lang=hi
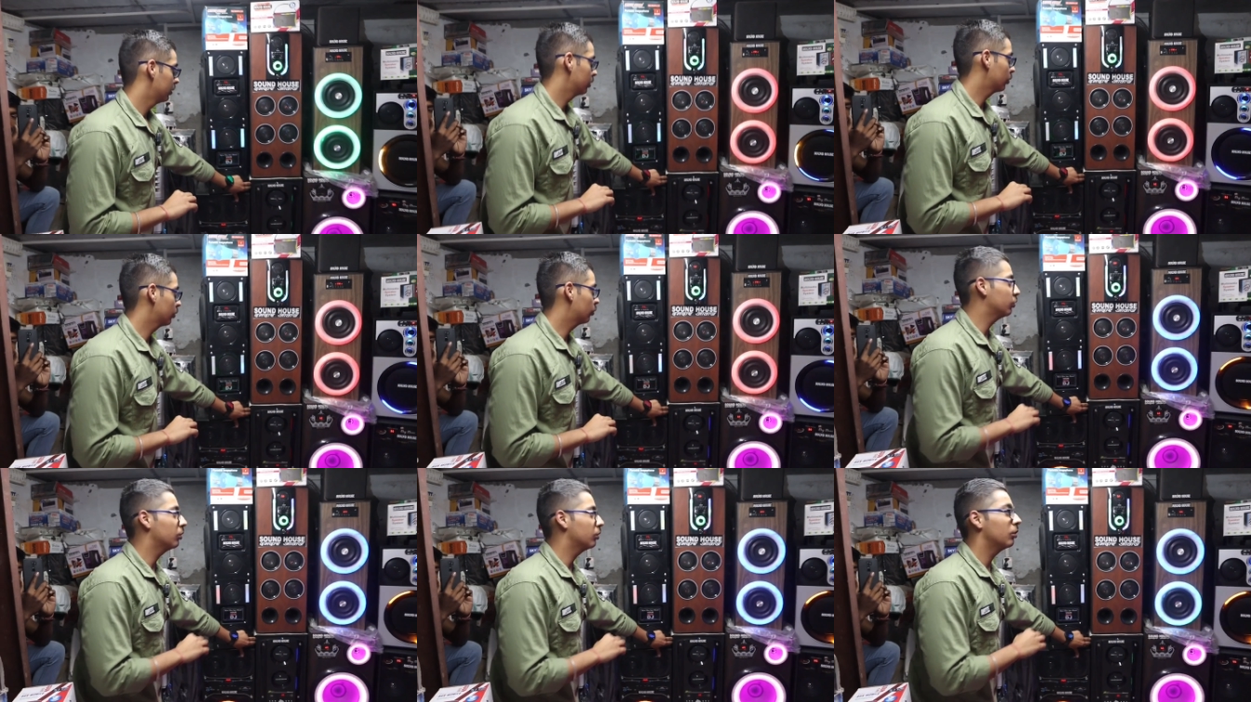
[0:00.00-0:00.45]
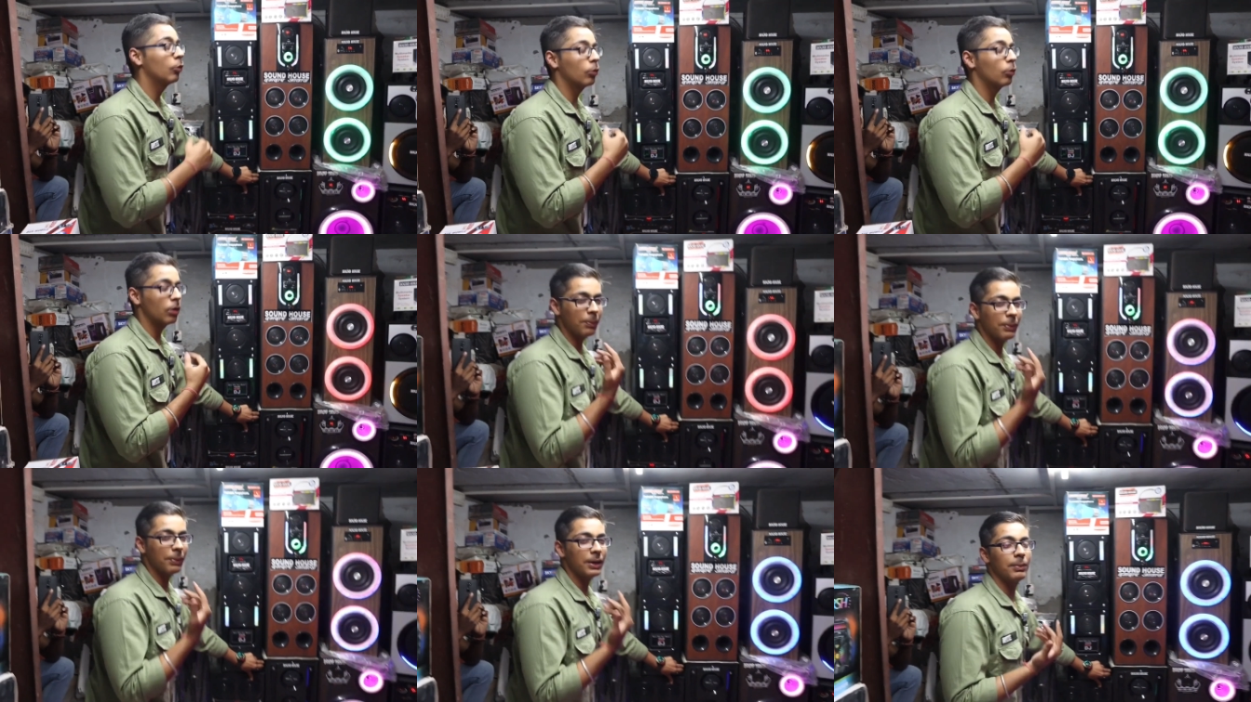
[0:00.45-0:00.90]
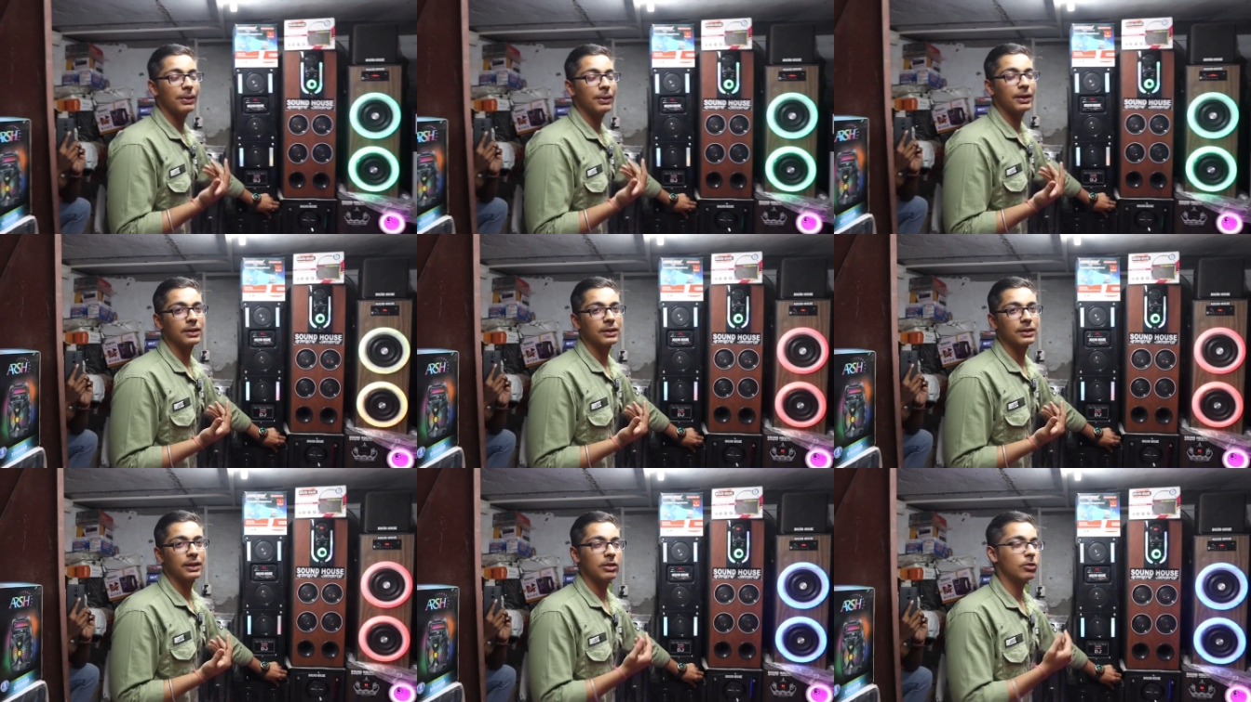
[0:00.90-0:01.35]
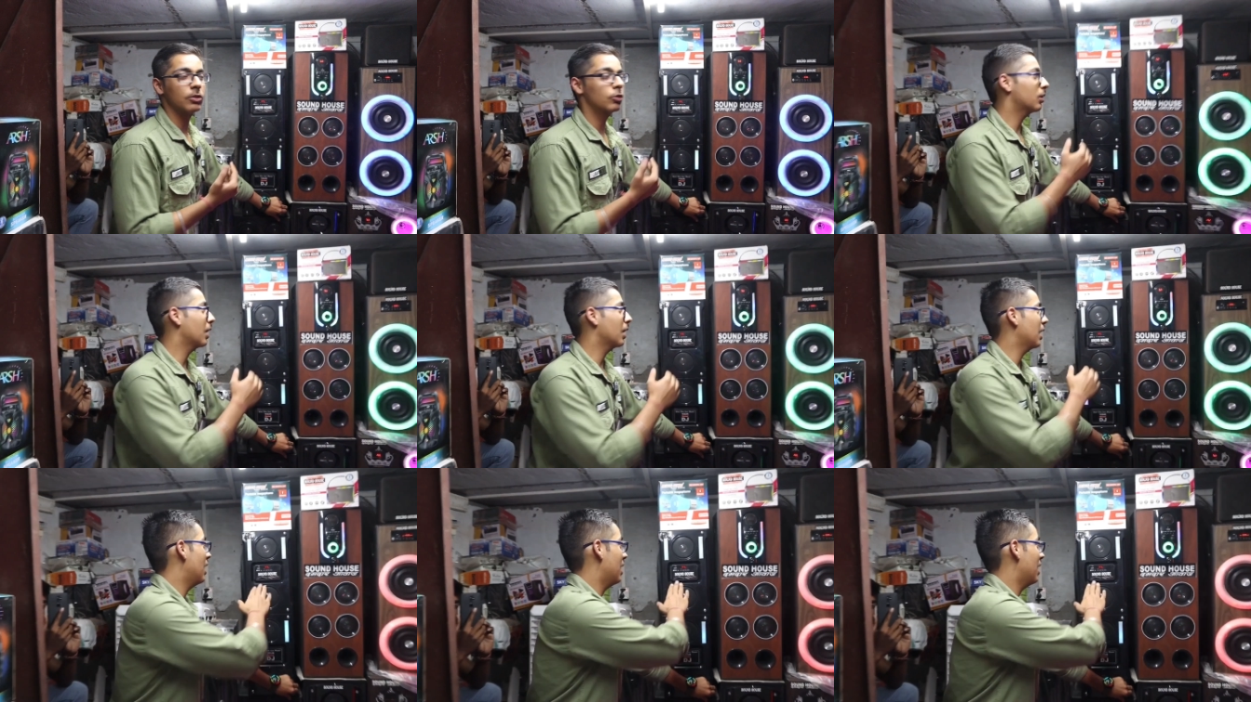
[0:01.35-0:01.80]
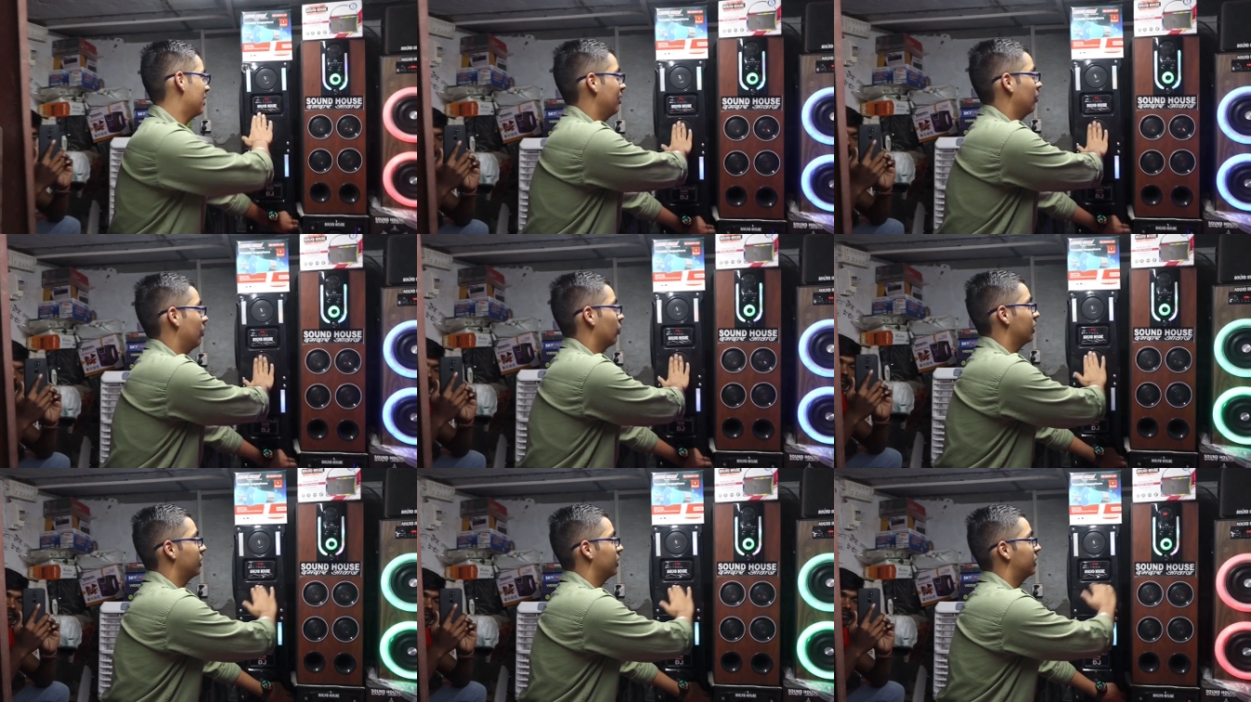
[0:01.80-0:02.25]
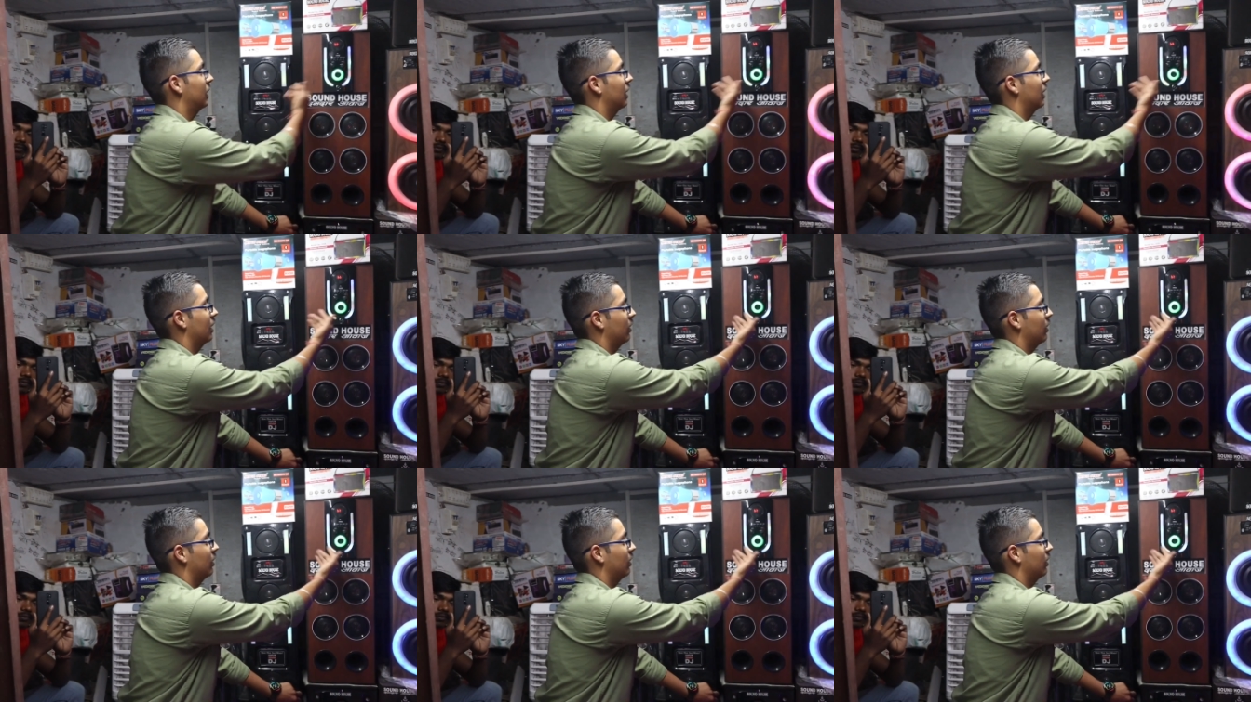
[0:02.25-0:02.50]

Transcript: जिसको लुकिंग पे डिपेंड करता है कि जिसको हाँ। ऐसी लुकिंग